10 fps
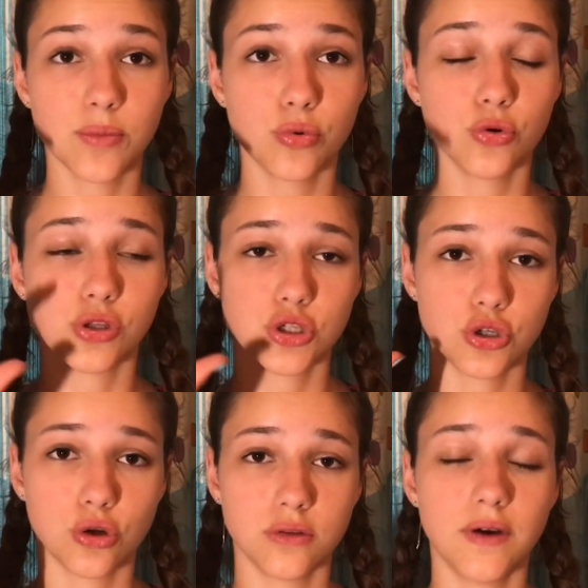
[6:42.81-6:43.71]
будет
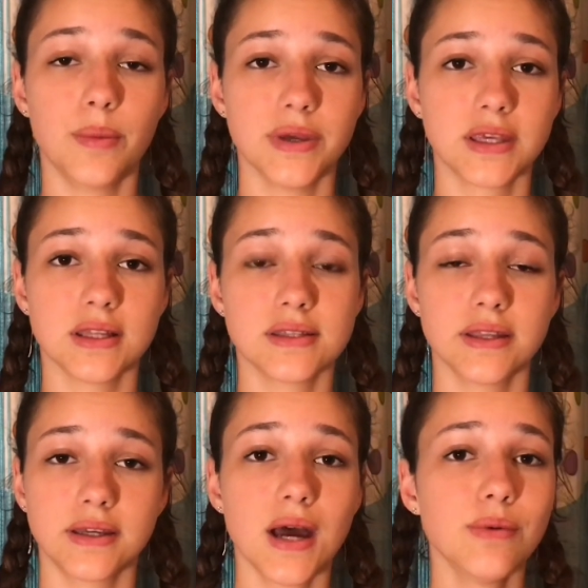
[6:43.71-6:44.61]
еще два моих
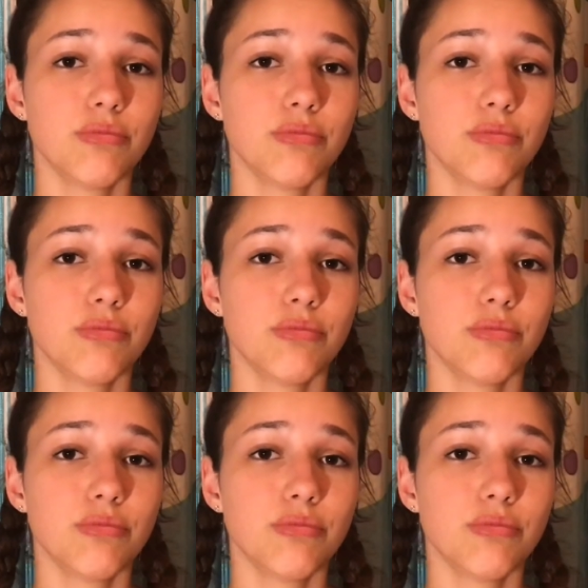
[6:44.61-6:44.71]
инстаграма,